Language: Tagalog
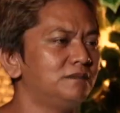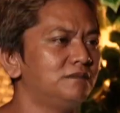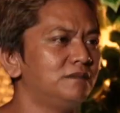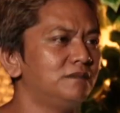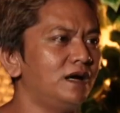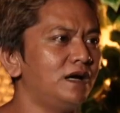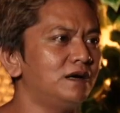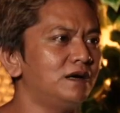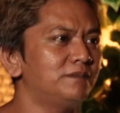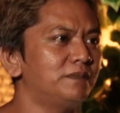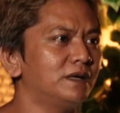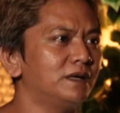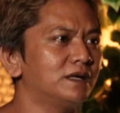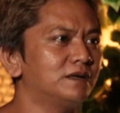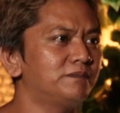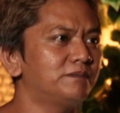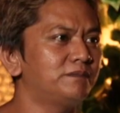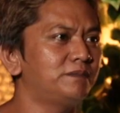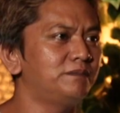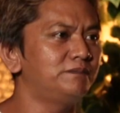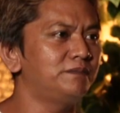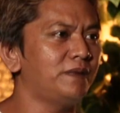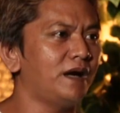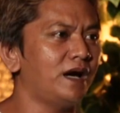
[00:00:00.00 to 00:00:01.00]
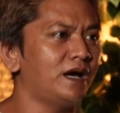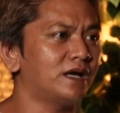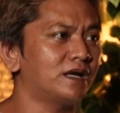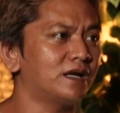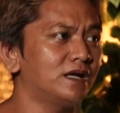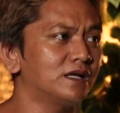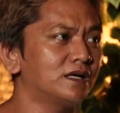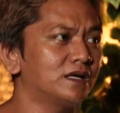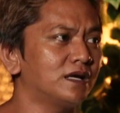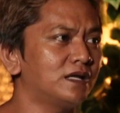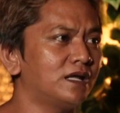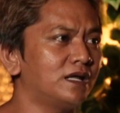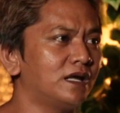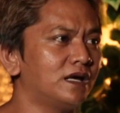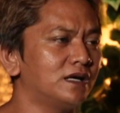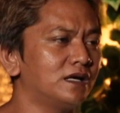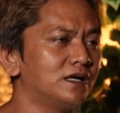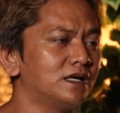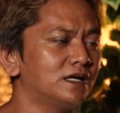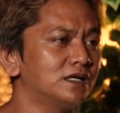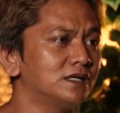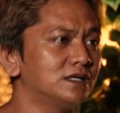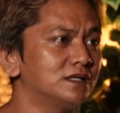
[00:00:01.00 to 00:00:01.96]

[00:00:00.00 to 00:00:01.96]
makapagpaaral ka ng,